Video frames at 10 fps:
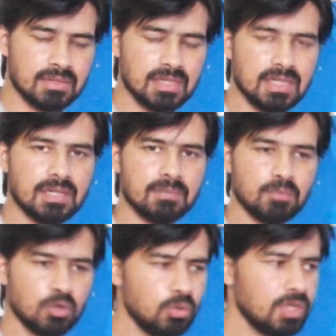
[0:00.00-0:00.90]

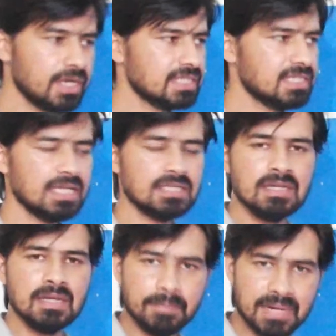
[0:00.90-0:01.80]
रूलर के साथ
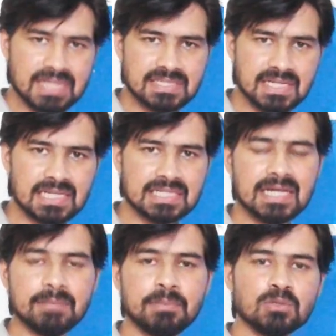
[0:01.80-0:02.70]
प्रेस किया
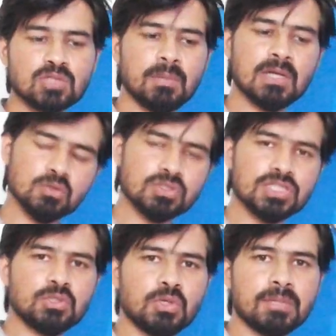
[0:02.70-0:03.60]
जाता है फिर उसके बाद
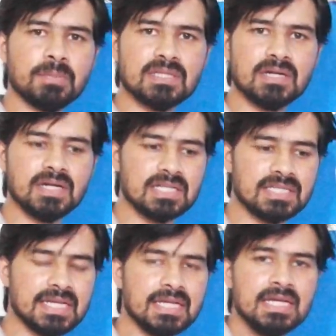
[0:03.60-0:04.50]
उससे छोटे पत्थर
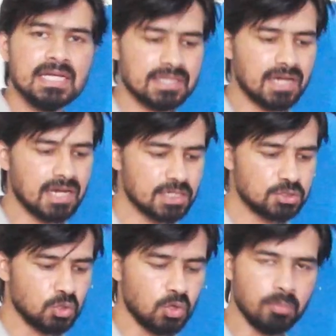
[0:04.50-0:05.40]
डालते हैं ताकि
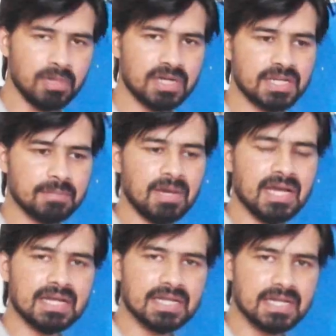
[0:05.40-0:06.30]
जो मट्टी
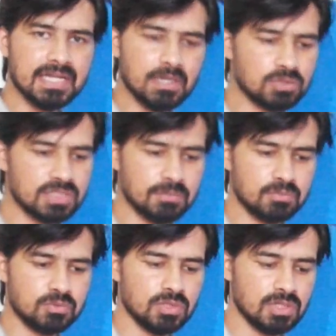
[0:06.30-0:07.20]
बाहर निकली है उनसे
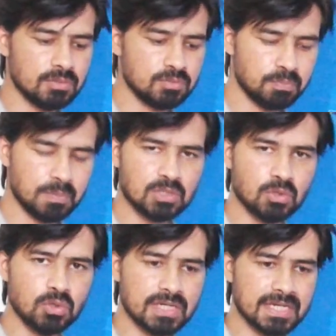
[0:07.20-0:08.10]

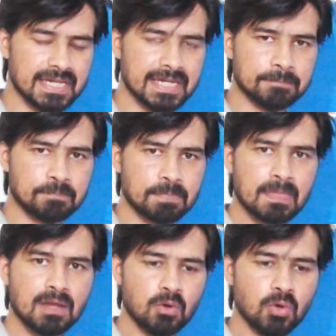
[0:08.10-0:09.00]
पत्थरों के
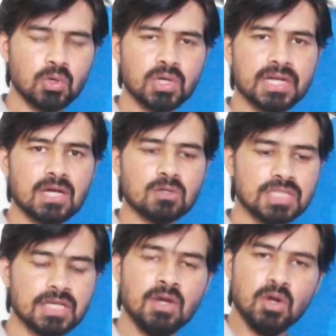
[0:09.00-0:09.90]
कोनों किनारों
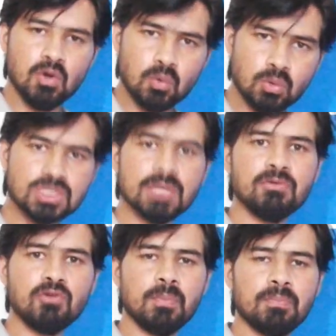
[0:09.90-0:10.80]
से उसे
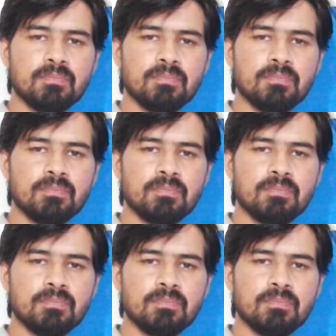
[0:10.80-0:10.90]
भी वो